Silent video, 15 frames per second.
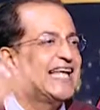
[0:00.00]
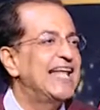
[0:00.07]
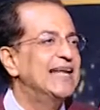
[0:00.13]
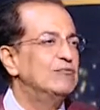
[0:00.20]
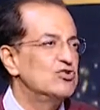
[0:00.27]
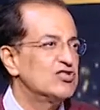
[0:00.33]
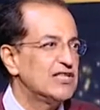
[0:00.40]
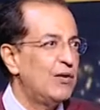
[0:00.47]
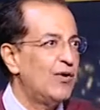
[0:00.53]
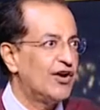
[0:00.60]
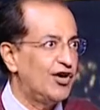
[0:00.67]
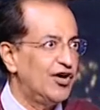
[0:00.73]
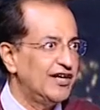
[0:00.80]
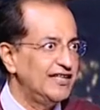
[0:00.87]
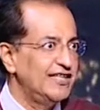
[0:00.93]
على مستوى
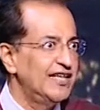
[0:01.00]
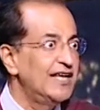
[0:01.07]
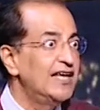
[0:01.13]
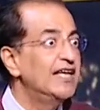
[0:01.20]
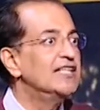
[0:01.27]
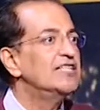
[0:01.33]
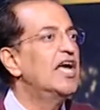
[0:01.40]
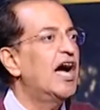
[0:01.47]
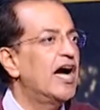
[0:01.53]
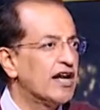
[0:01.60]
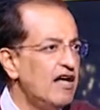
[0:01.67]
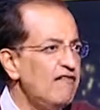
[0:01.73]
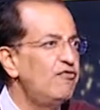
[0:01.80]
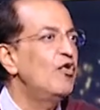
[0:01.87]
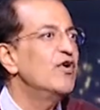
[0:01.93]
راقي
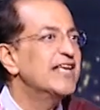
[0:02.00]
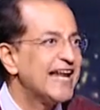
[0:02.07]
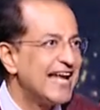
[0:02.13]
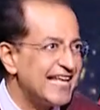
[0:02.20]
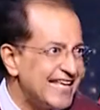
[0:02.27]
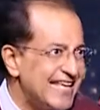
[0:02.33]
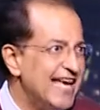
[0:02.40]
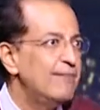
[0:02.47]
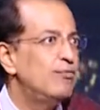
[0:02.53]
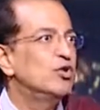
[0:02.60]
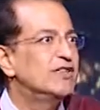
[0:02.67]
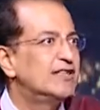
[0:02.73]
يعرفوا يركبوا